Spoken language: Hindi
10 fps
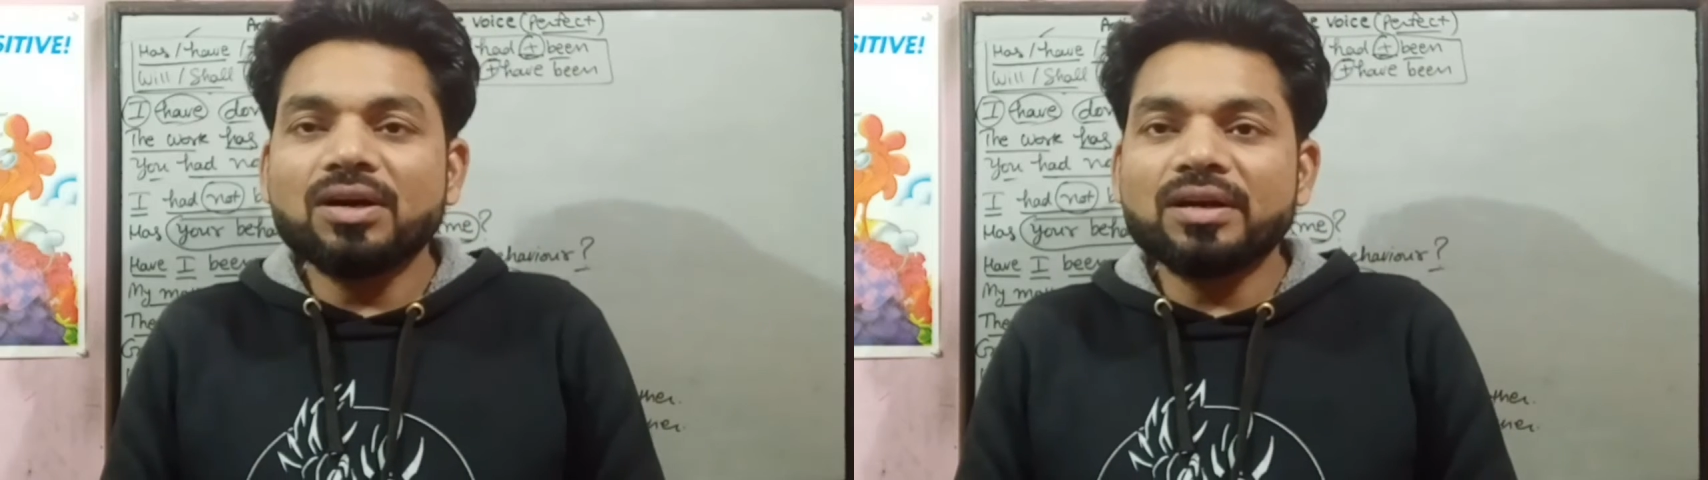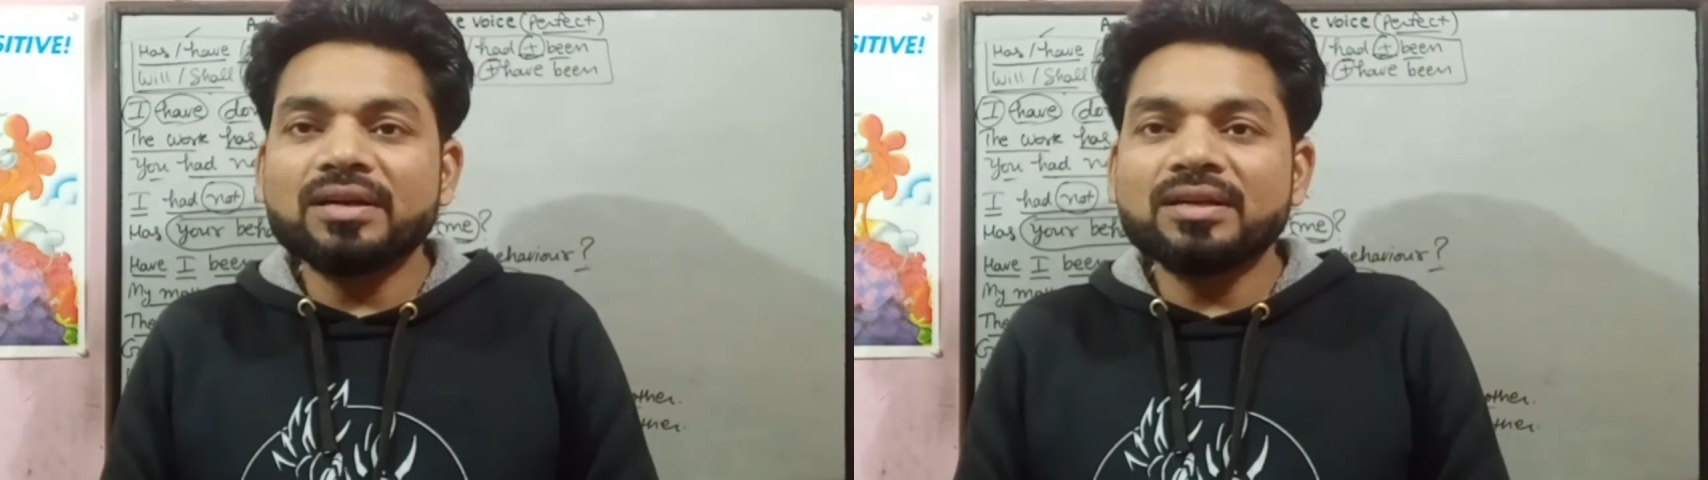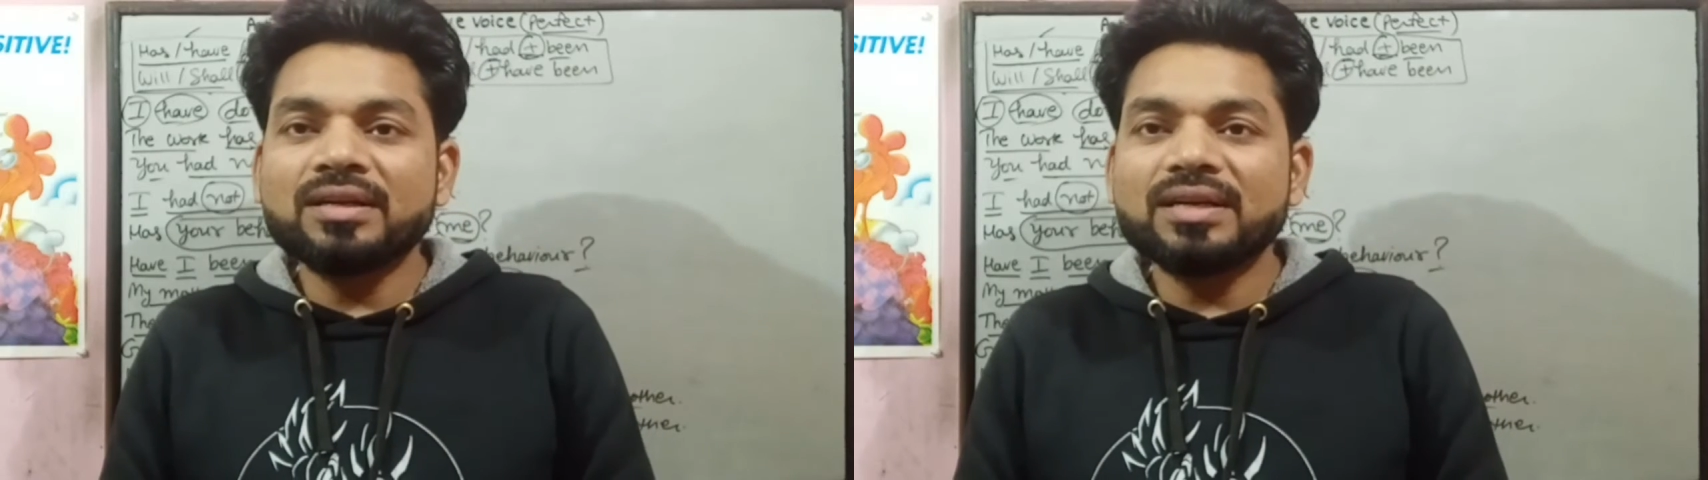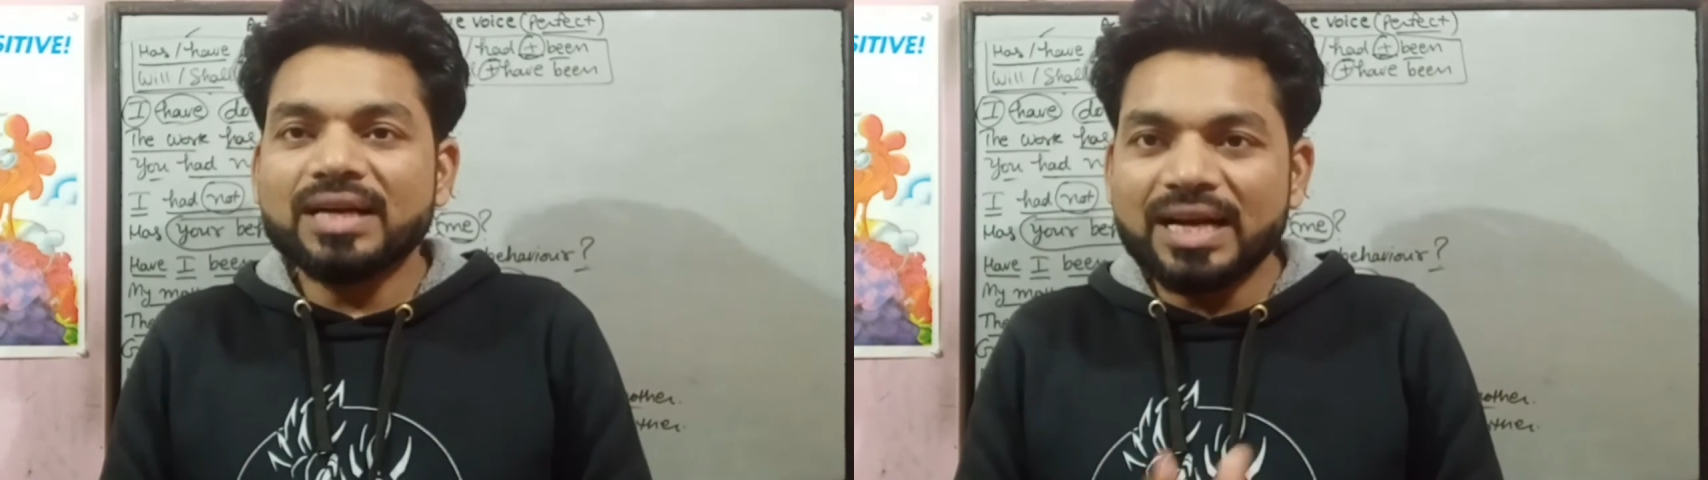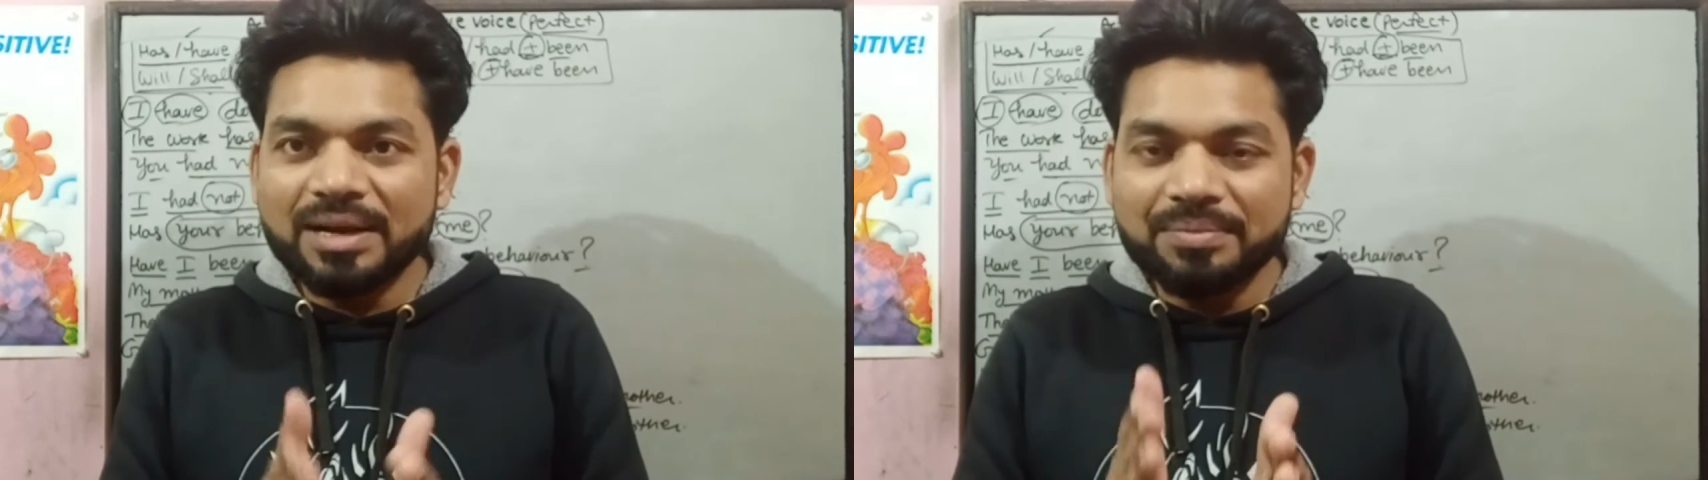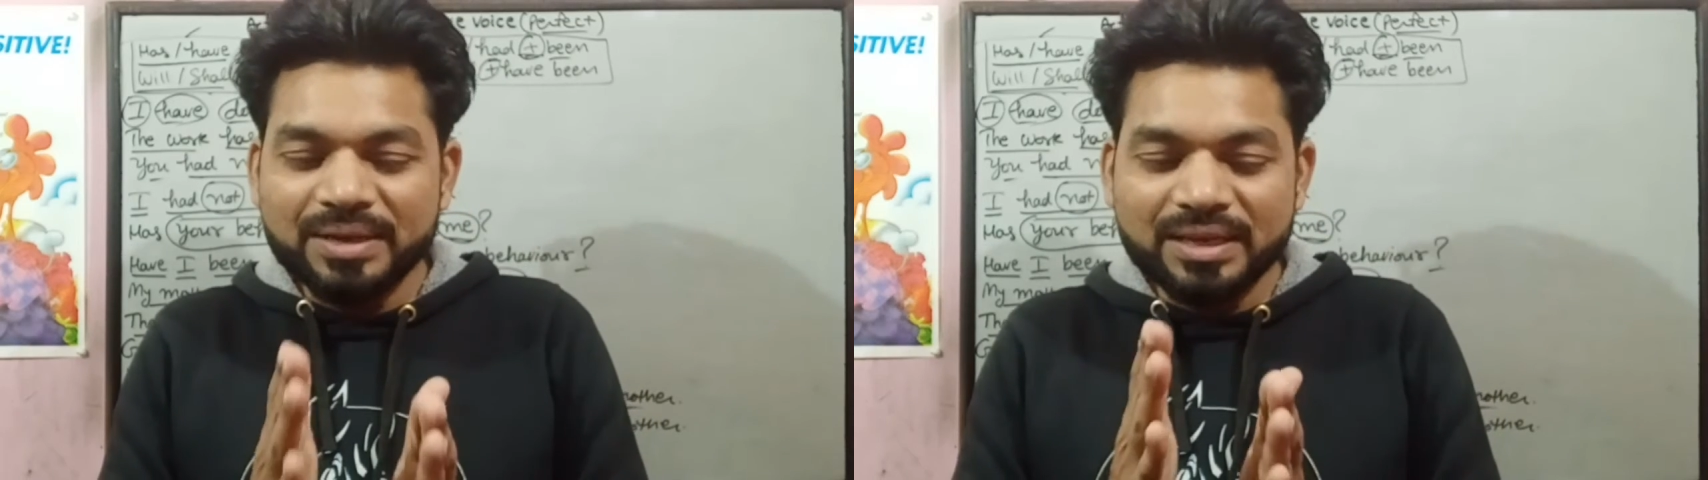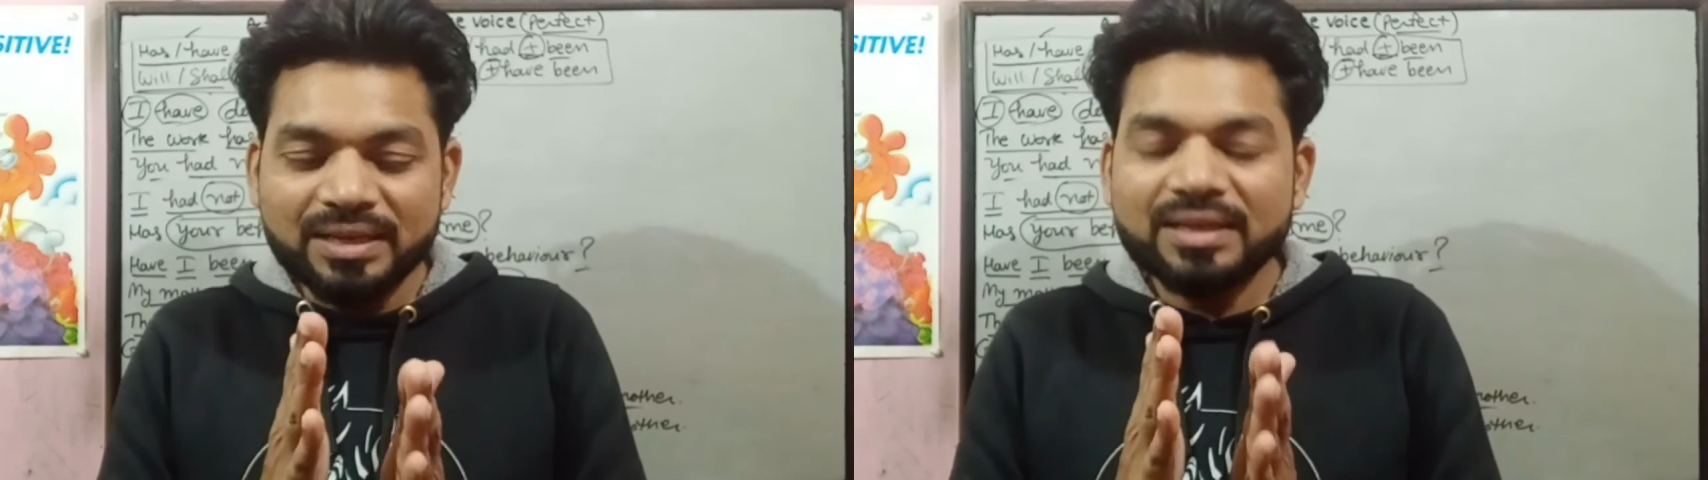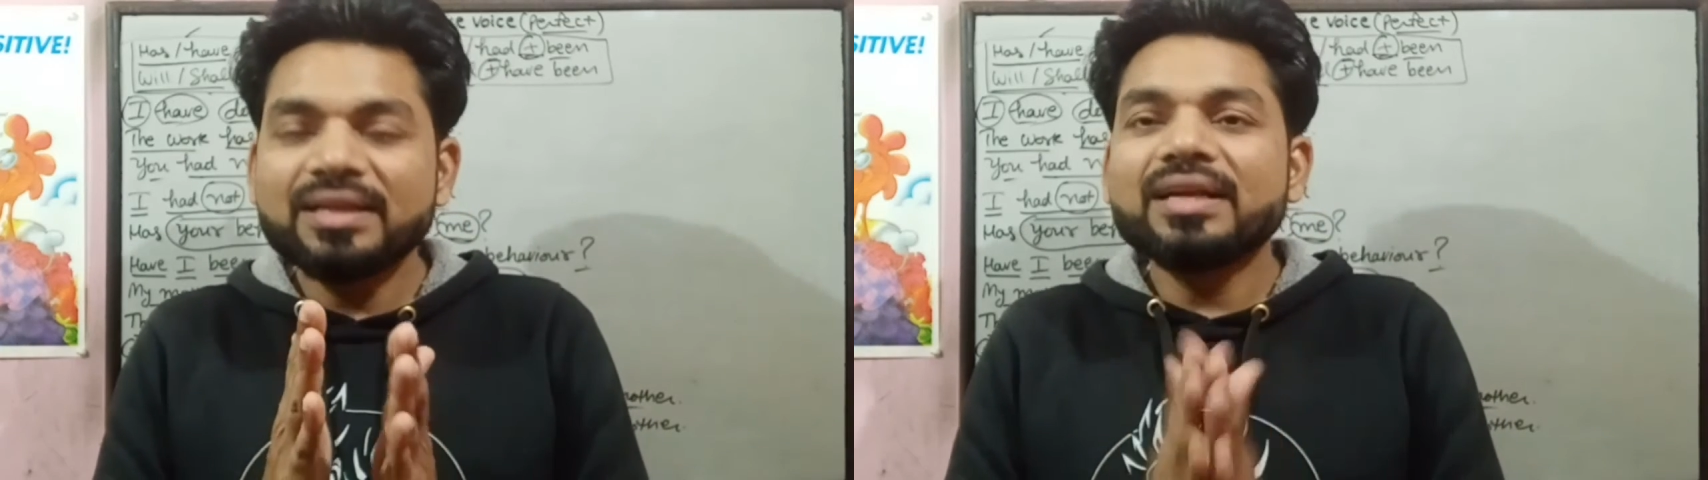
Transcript: और हमें